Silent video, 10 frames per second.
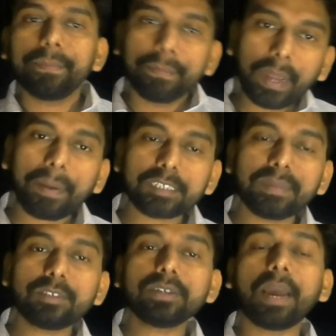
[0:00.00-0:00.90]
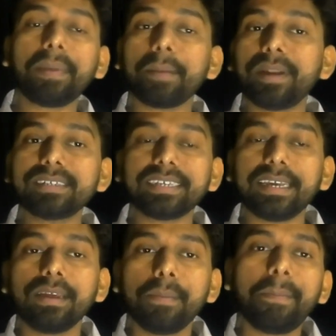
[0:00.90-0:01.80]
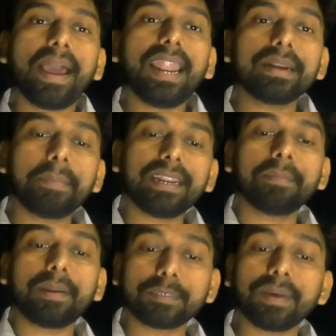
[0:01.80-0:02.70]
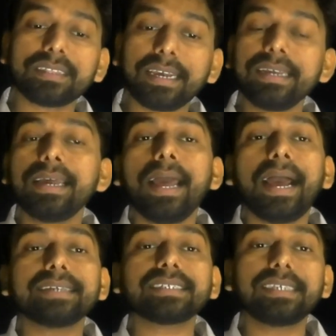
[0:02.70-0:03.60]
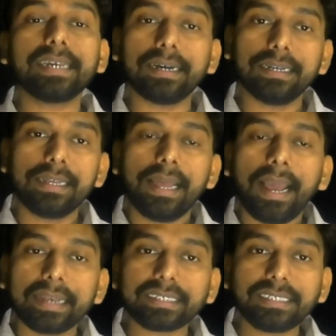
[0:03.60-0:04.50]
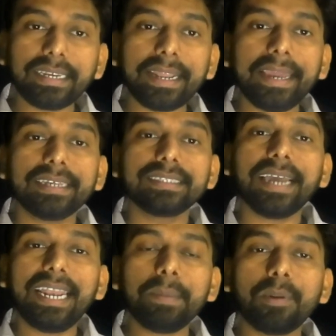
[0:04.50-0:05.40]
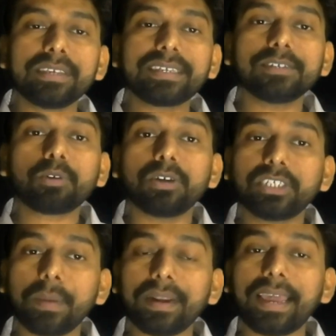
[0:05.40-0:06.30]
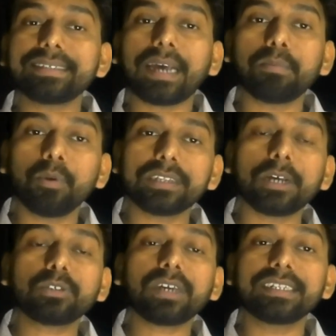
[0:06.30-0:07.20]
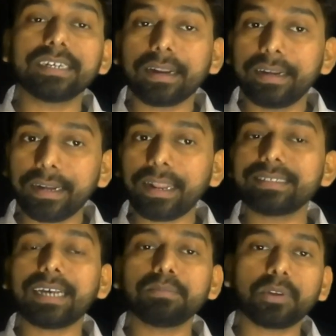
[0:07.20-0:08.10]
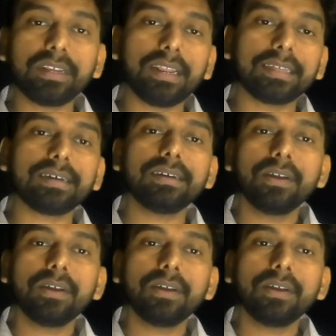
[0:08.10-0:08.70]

हमारे पास में जो यहाँ पे अपडेट्स हैं पहला अपडेट हमारे पास में आता है एसएससी का एसएससी ने दिल्ली पुलिस का जो कांस्टेबल का एग्जाम हुआ था उसका रिजल्ट रिटर्न एग्जाम जो निकला था